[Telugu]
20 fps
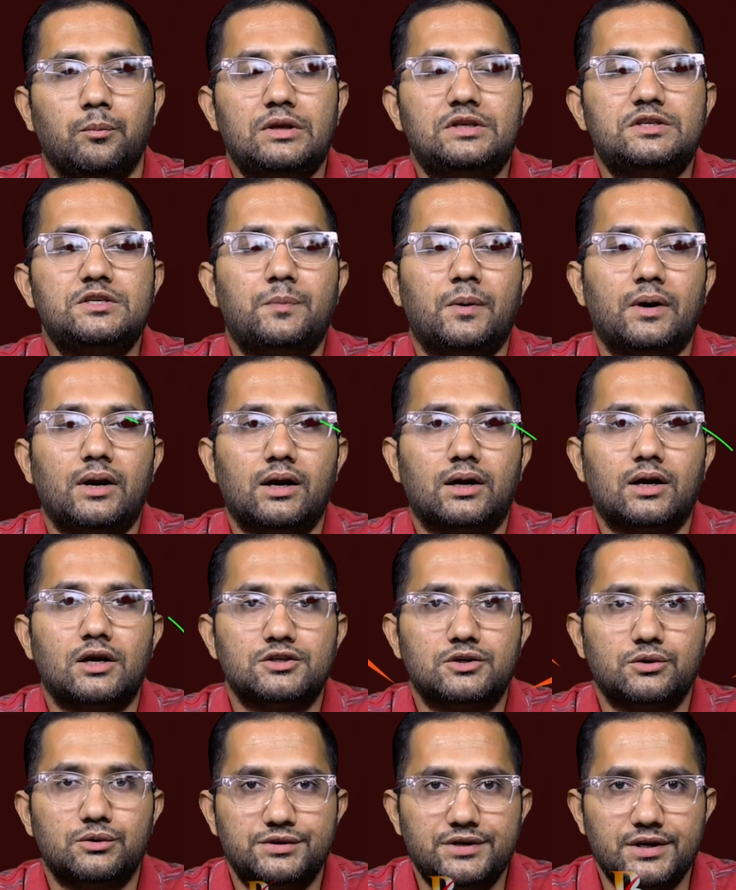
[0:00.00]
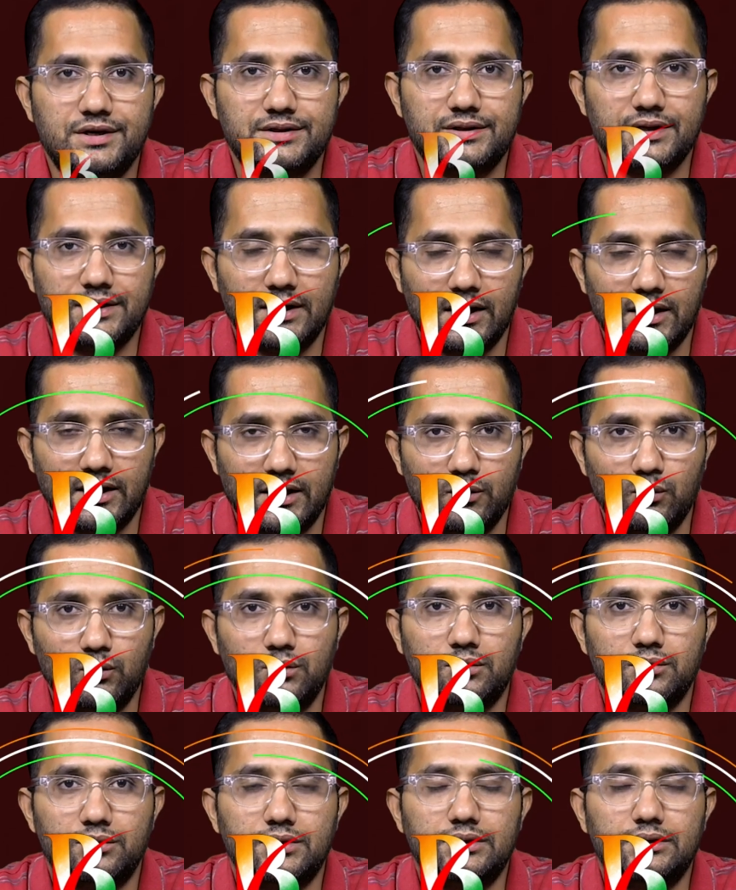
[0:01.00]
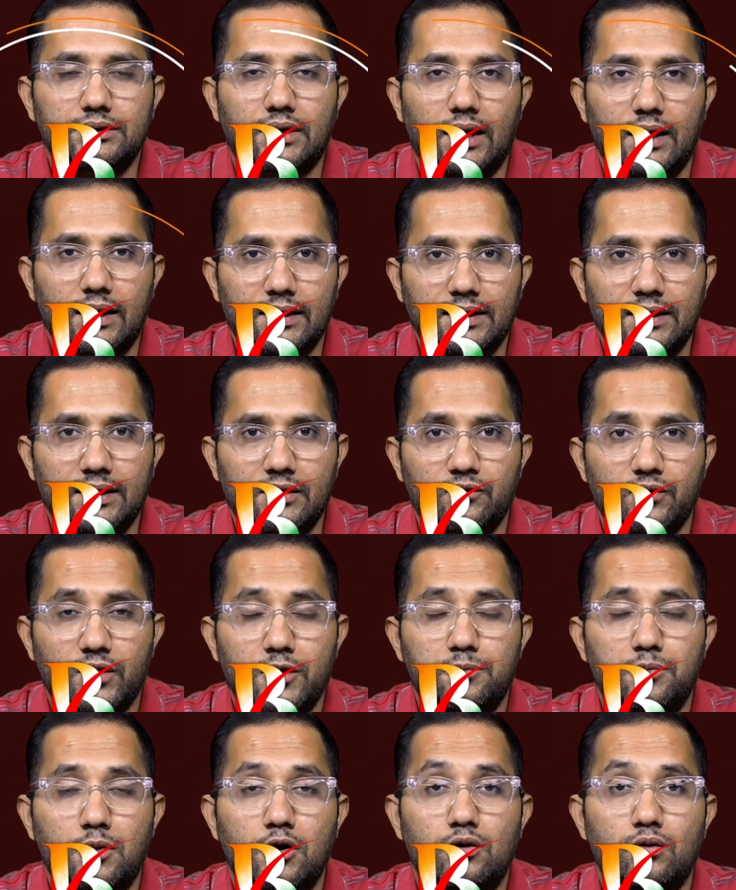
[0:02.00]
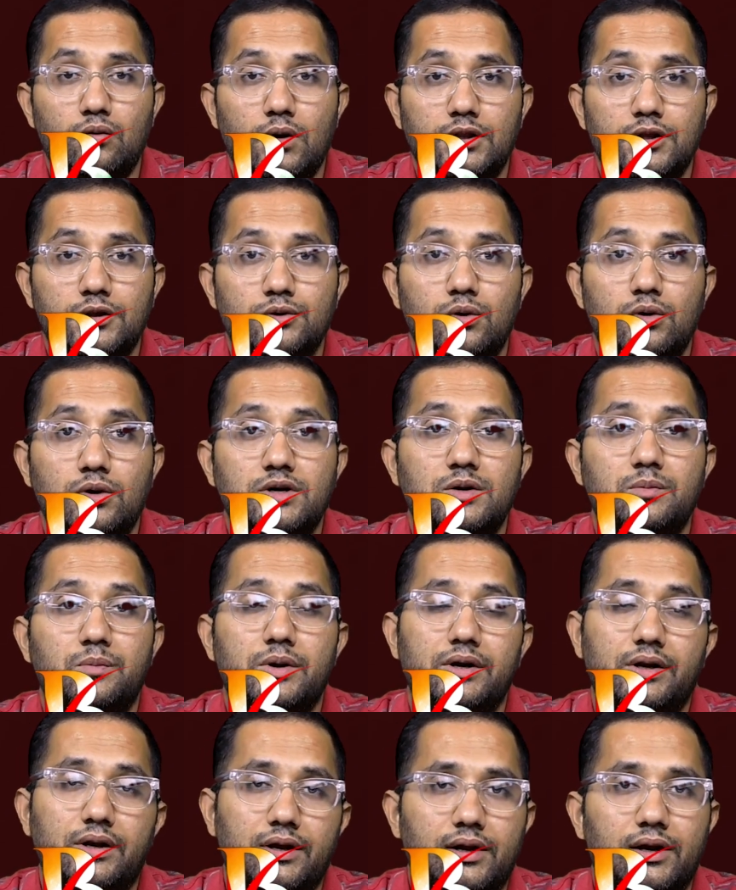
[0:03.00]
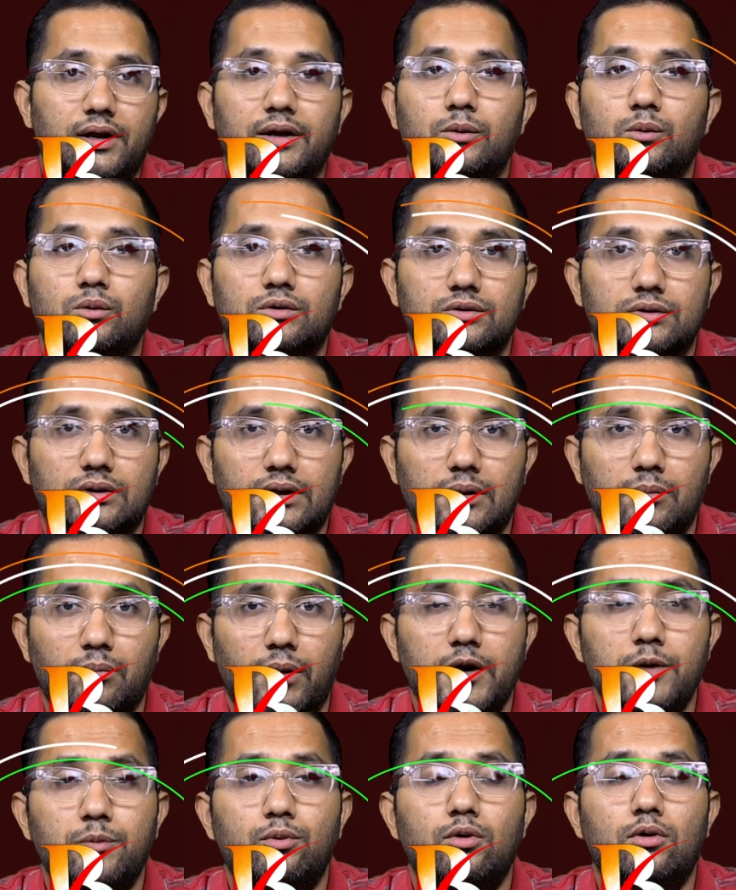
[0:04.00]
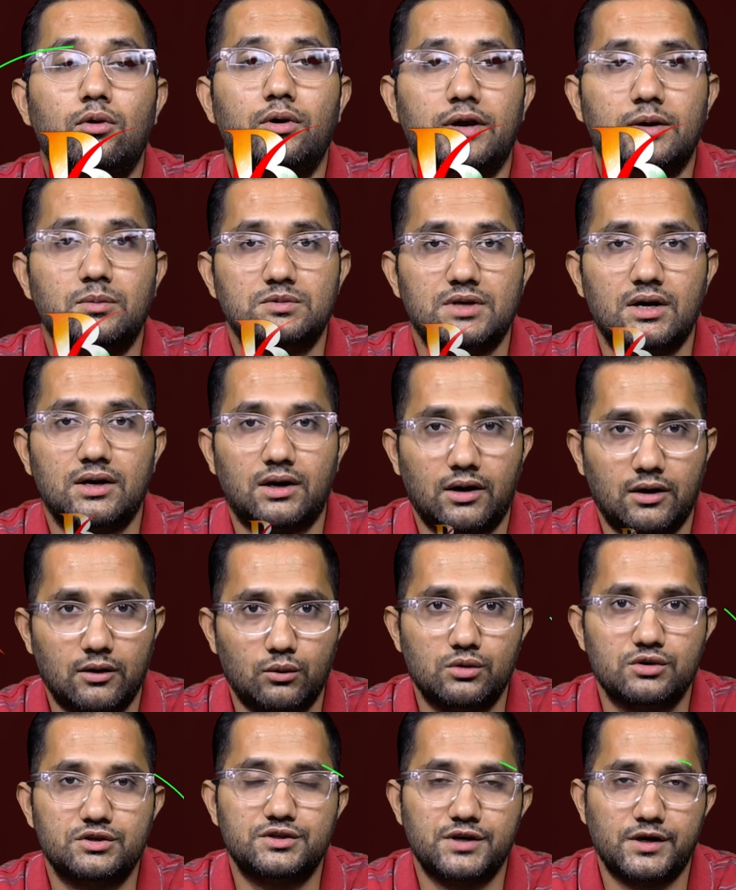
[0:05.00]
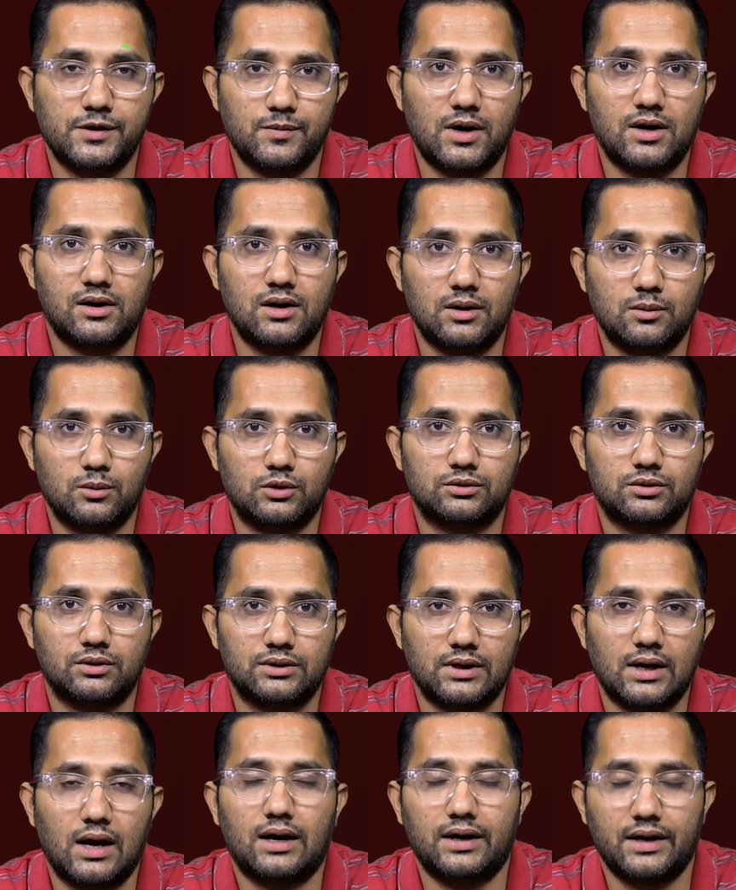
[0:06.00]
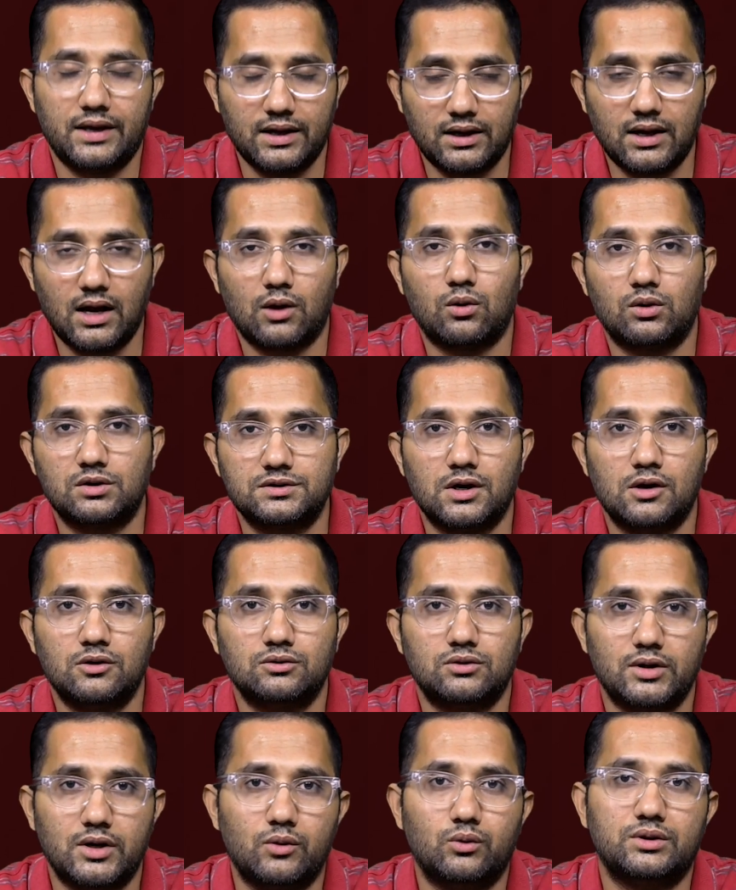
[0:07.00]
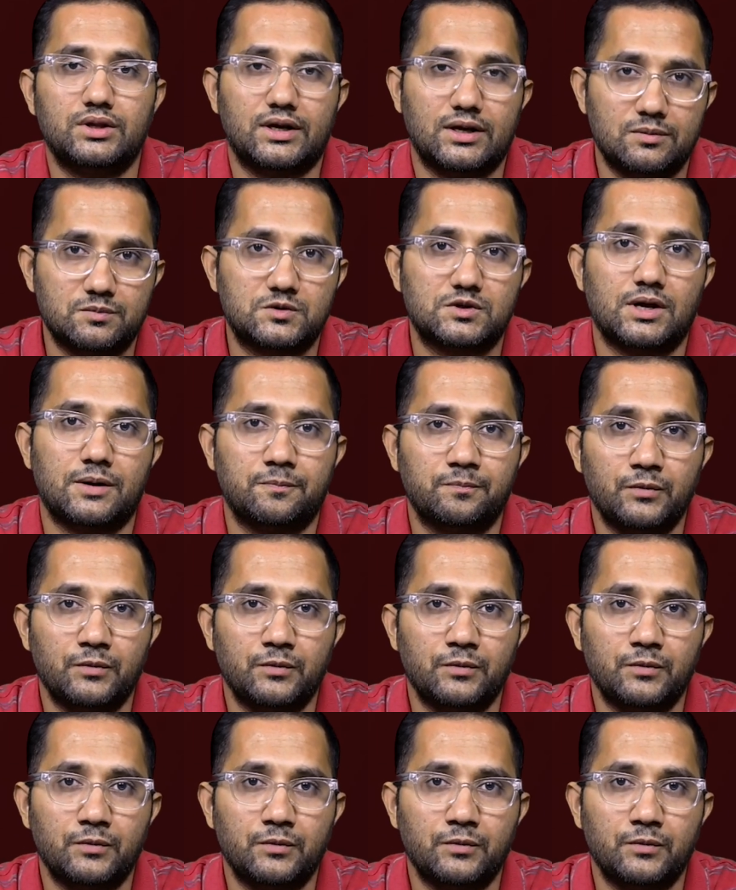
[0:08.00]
పిచ్చి పరాకాష్ఠకు చేరితే ఇలాగనే ఉంటుంది అలాగే వేర్పాటువాద ధోరణి పెరిగినా ఇలాగే ఉంటుంది మణిపూర్లో హింసాకాండ గురించి నేను మాట్లాడబోతోంది అక్కడ ఇంకా కొనసాగుతూనే ఉంది హింస